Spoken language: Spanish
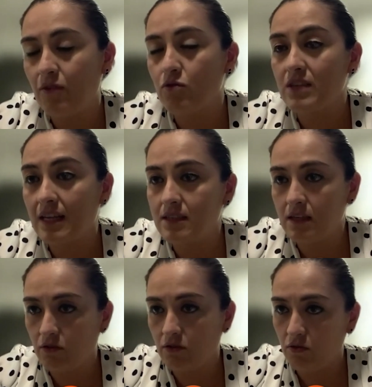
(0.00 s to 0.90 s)
al
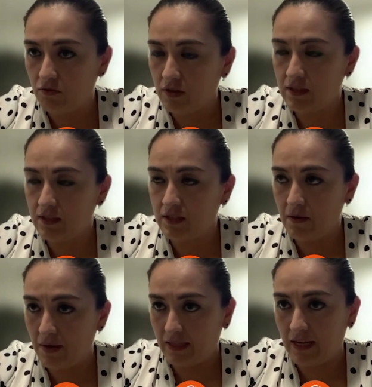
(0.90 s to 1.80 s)
sitio donde se va a
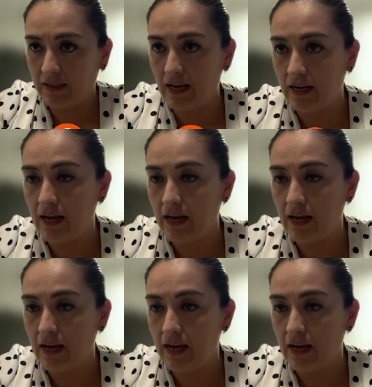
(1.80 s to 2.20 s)
tratar.